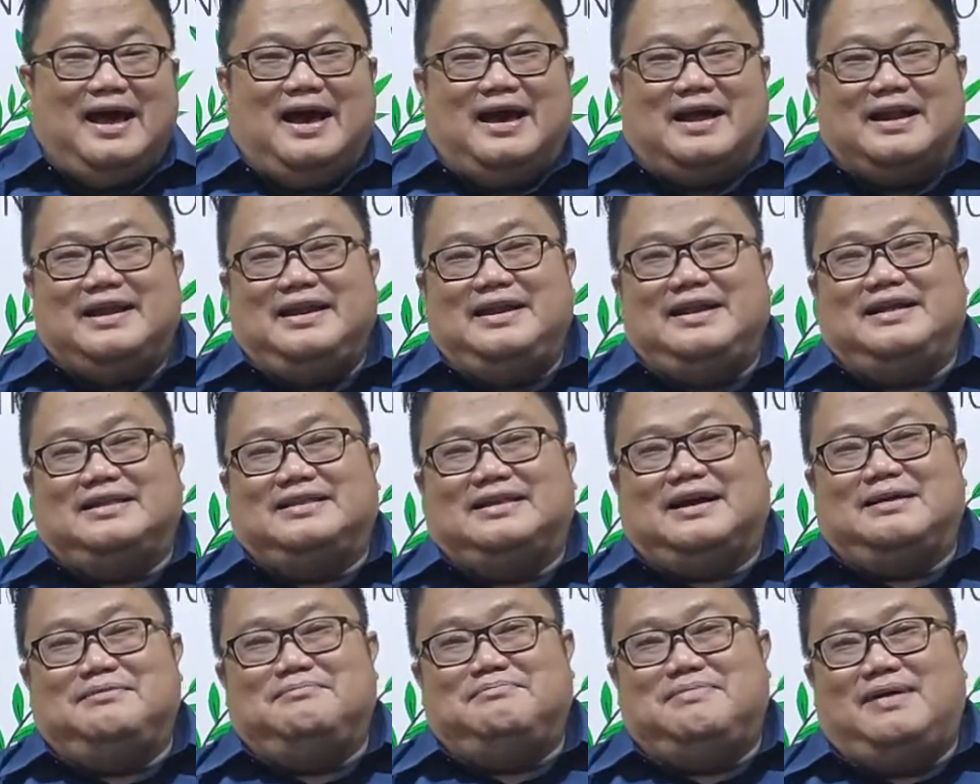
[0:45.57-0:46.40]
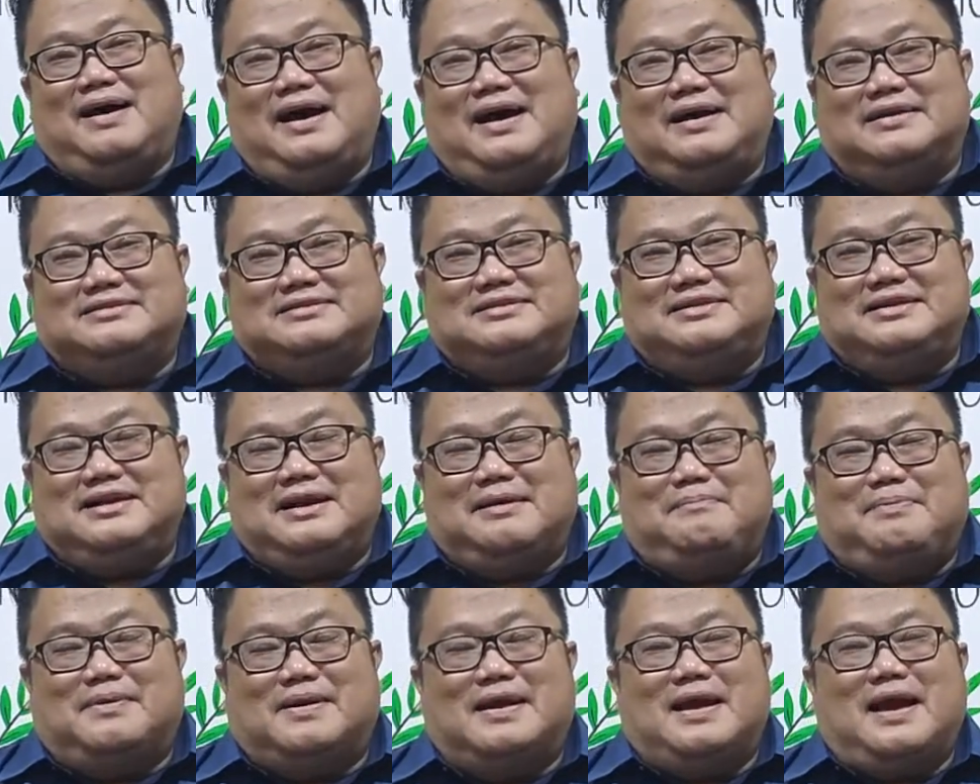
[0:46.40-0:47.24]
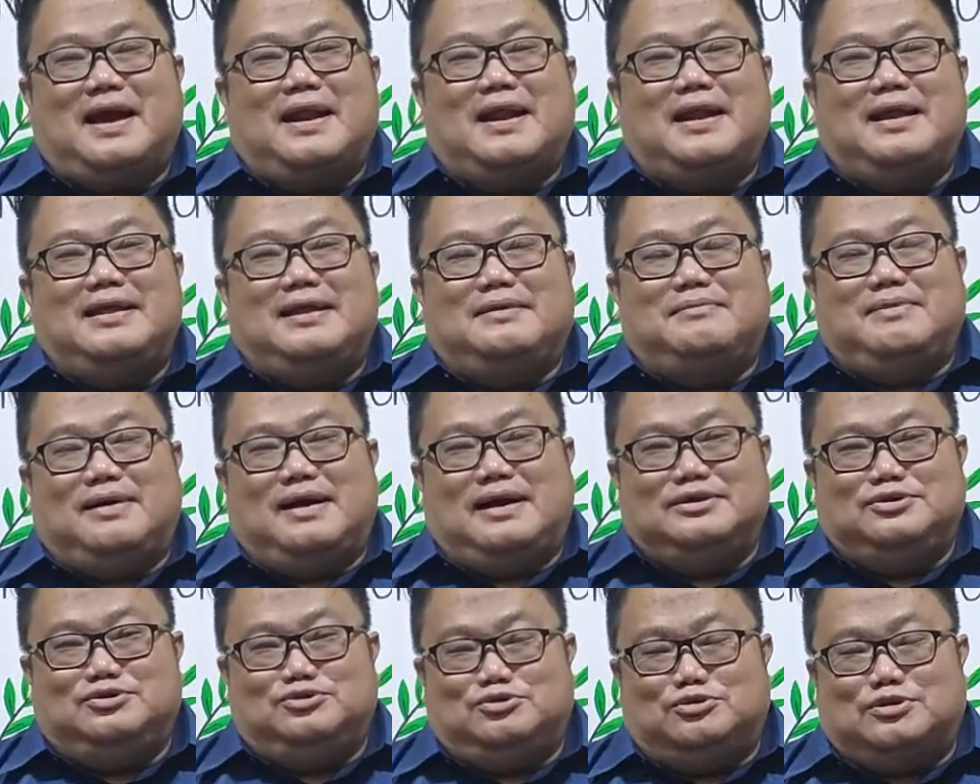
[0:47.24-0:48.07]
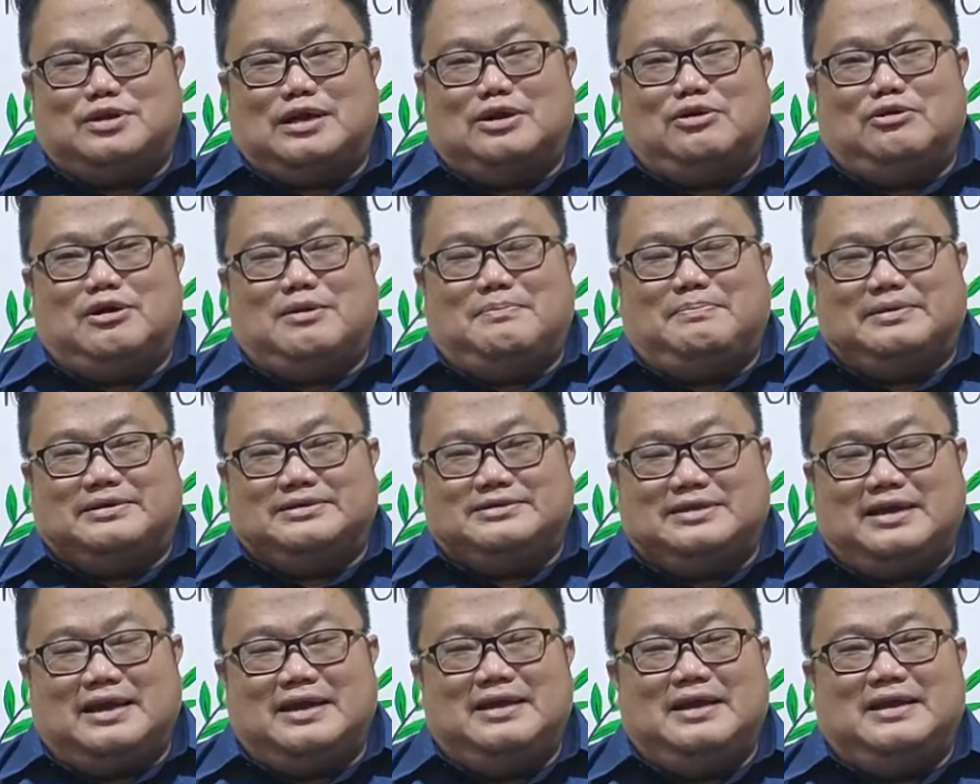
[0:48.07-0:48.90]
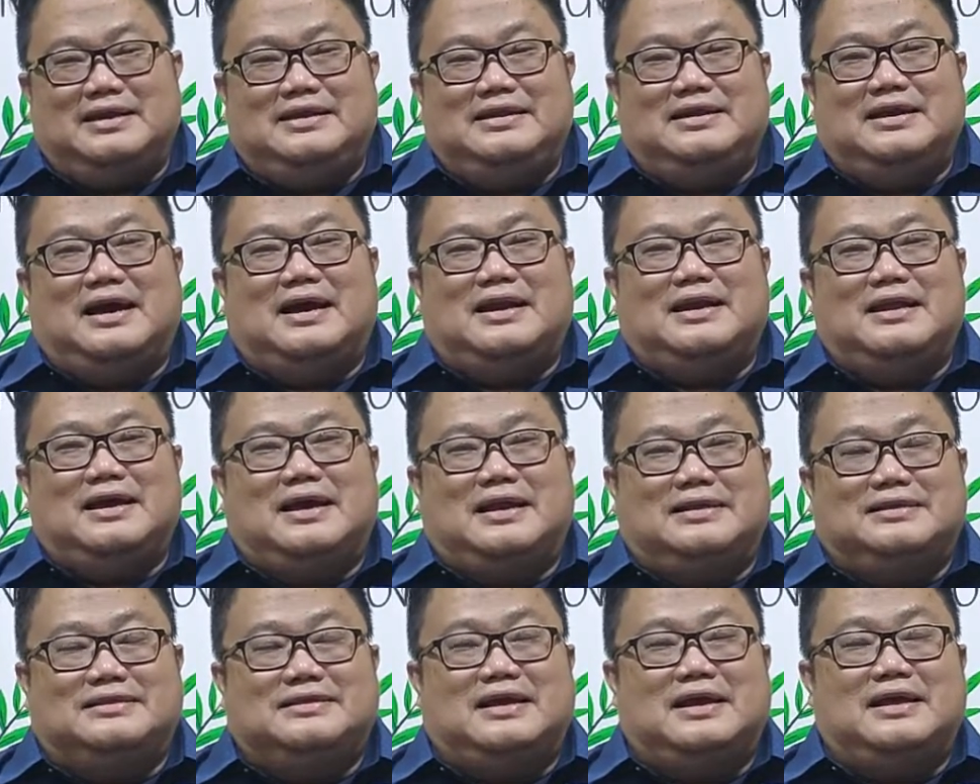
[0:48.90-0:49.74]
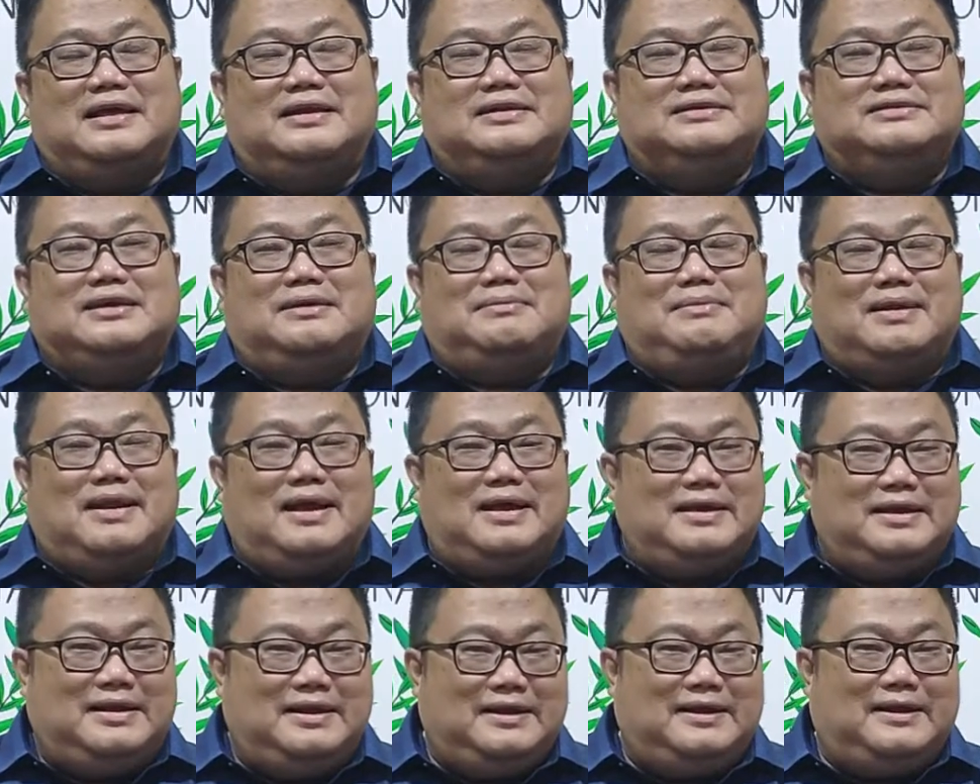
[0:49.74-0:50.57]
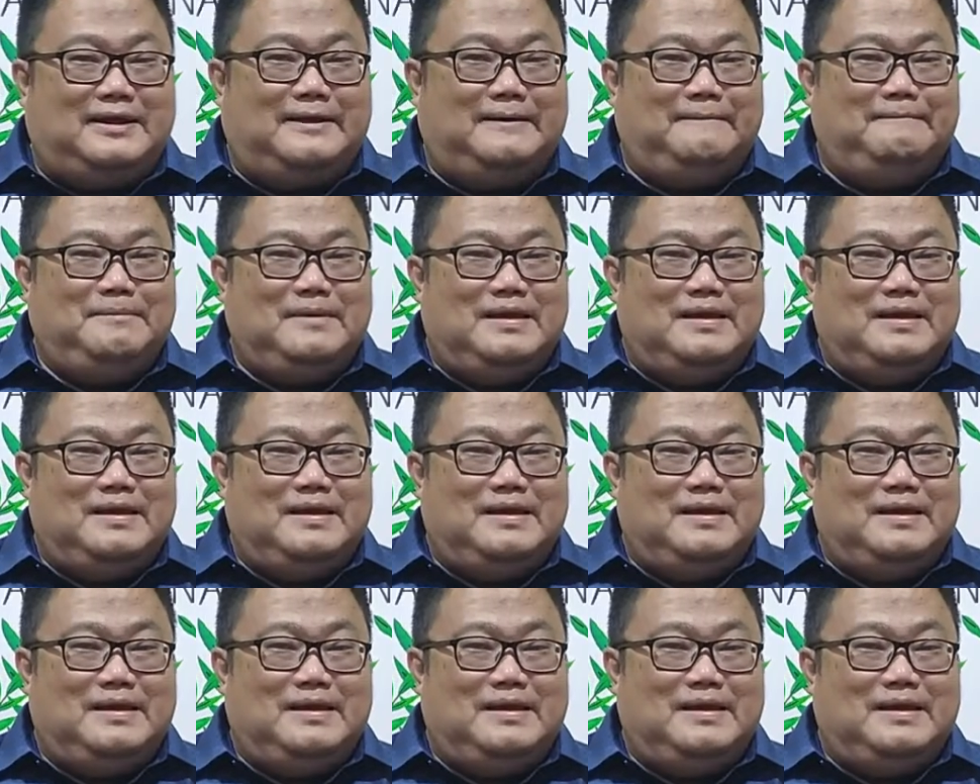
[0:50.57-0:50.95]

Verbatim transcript: Hari ini kita akan bahas tiga perkara yang menghancurkan orang percaya di hari-hari terakhir di zaman akhir ini.